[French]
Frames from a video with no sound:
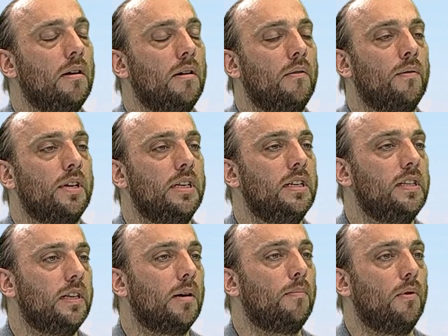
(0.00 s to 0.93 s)
on
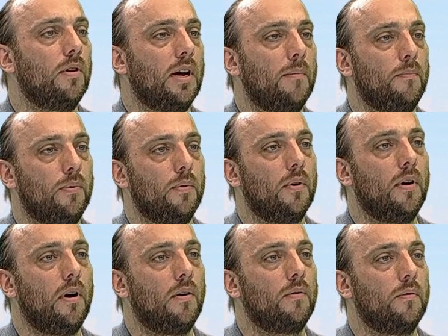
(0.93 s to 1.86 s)
initie un programme pour
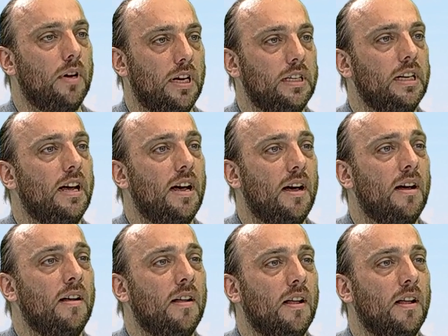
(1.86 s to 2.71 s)
encourager à,